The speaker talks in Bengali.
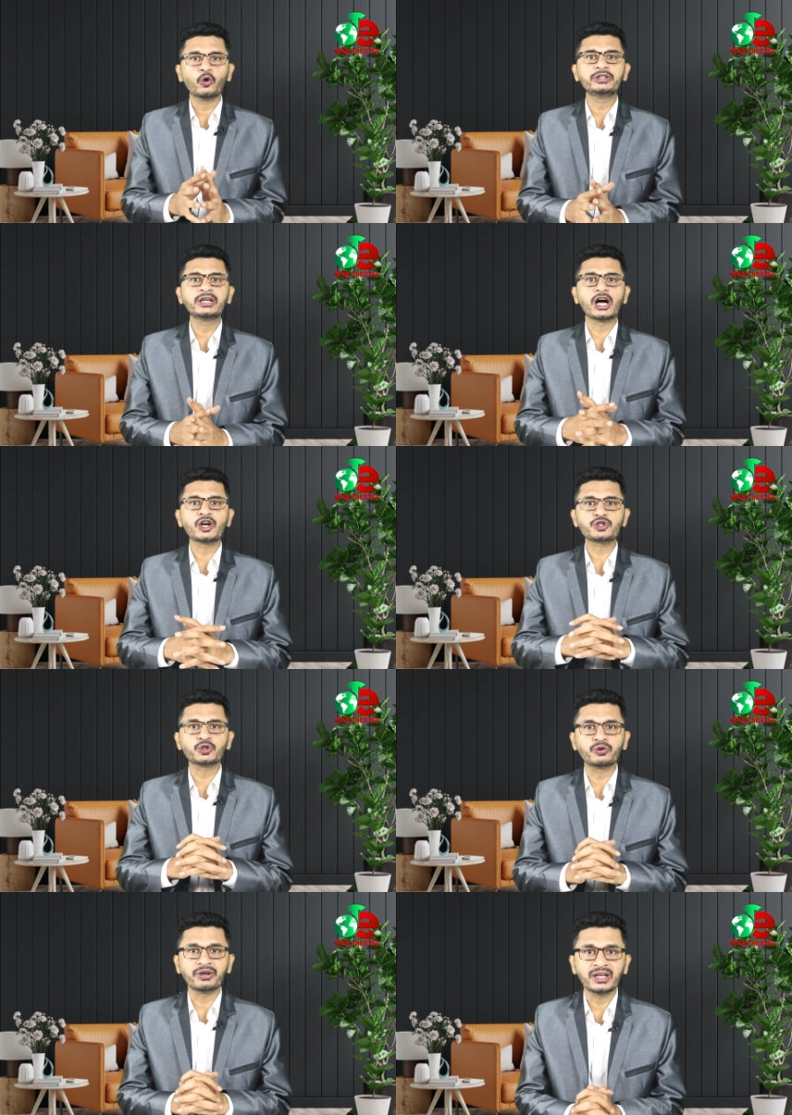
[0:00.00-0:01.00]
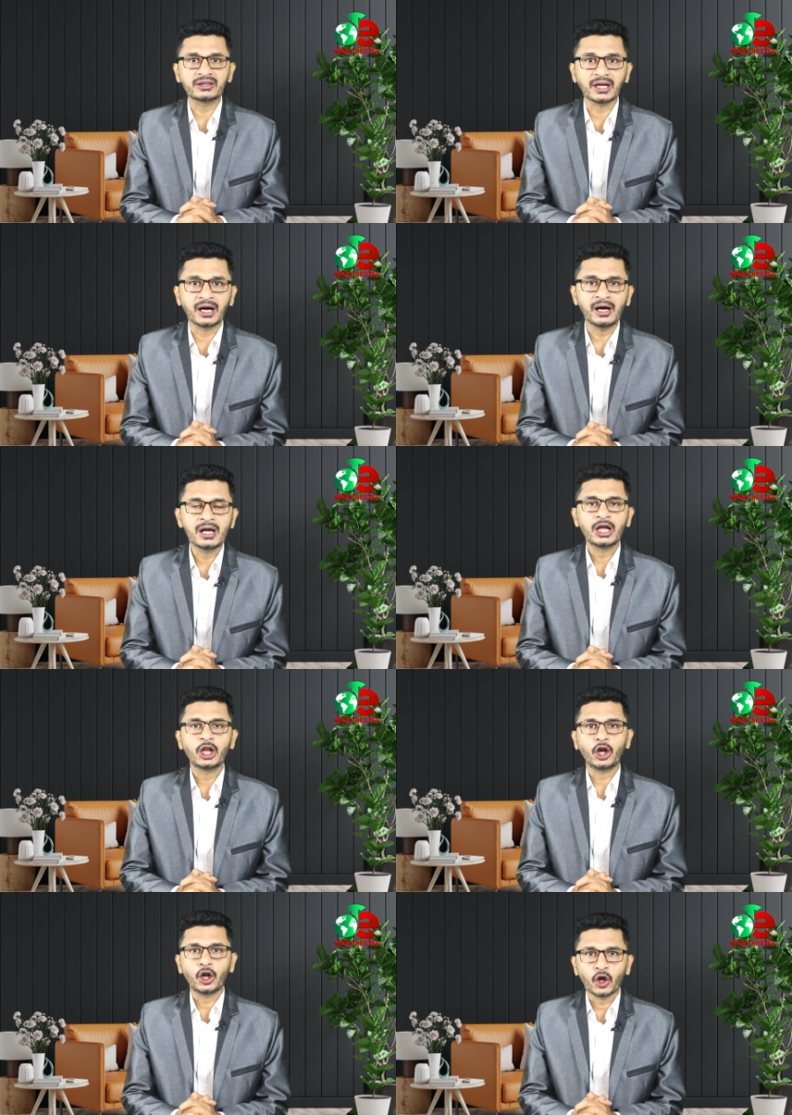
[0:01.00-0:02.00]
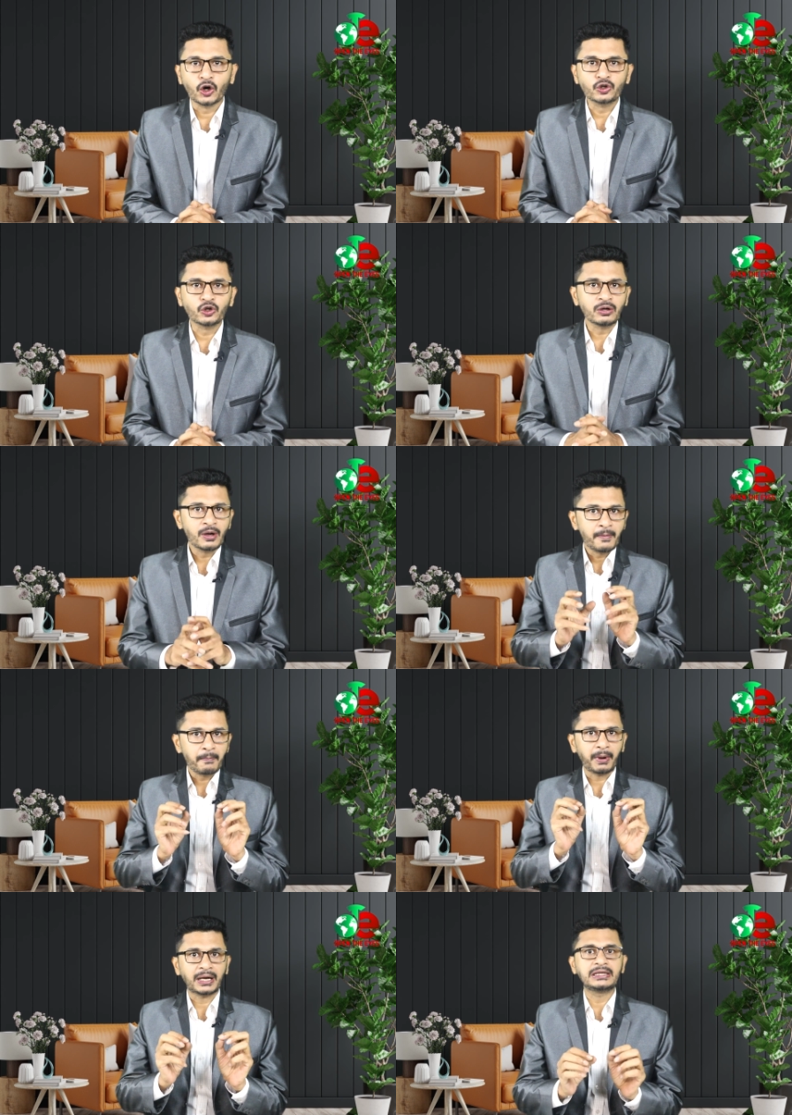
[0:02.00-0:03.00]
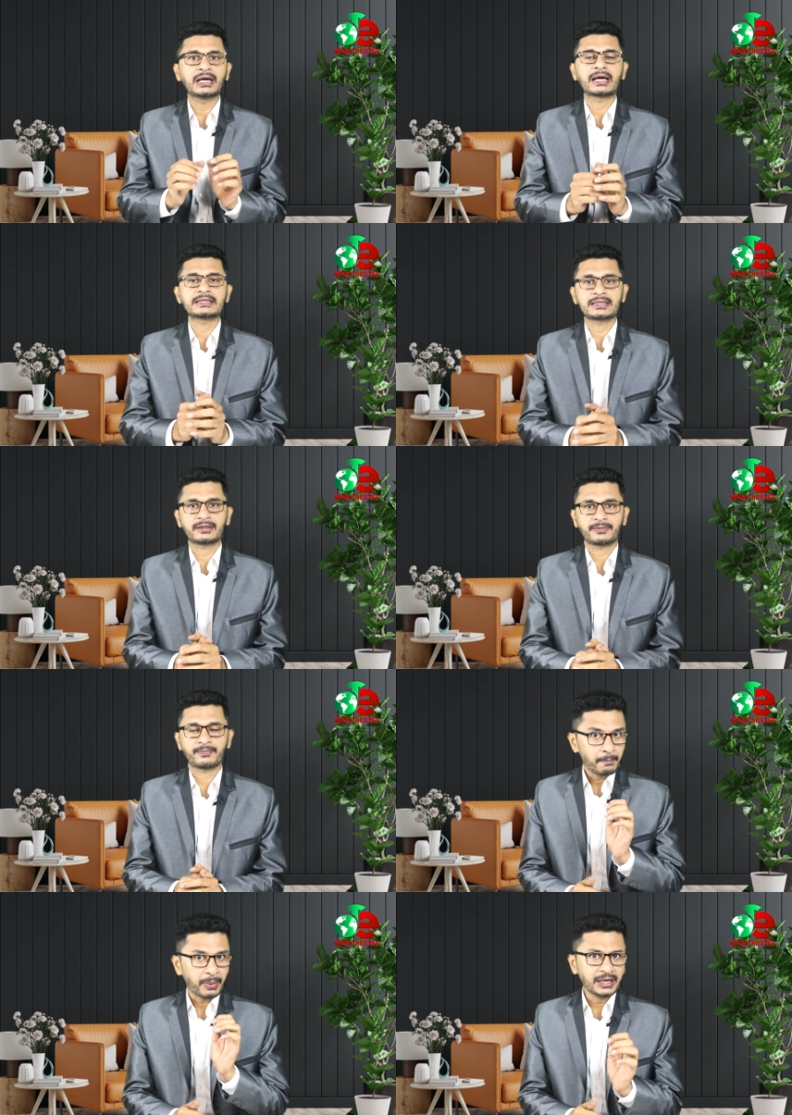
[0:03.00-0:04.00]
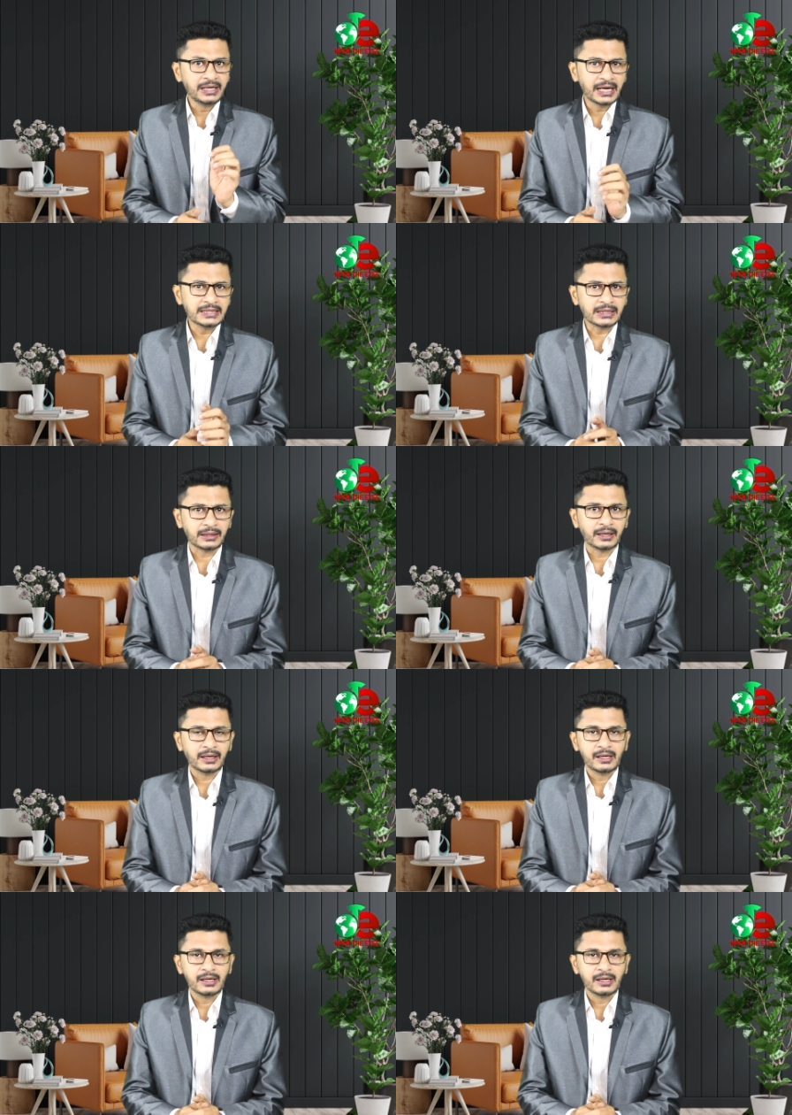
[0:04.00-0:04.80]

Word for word: অধিকাংশ নেতা লন্ডন পালিয়ে গেছেন পালিয়ে গেছেন